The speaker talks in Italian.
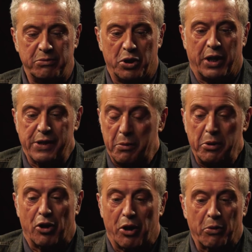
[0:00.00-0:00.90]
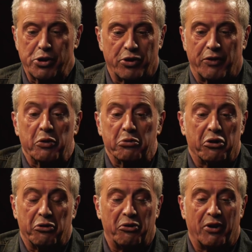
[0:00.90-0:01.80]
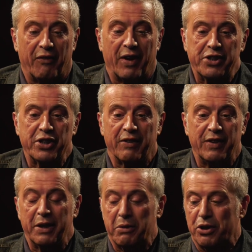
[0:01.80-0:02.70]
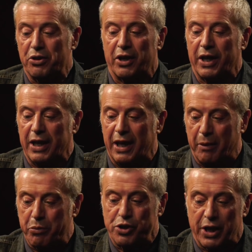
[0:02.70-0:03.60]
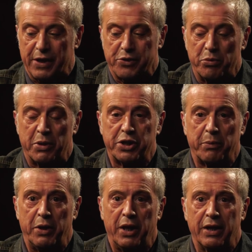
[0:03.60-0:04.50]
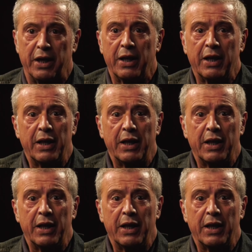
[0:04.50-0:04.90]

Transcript: mio carissimo amico che quel giorno è venuto con la valigetta 24 ore che l'ha appoggiata sul marciapiede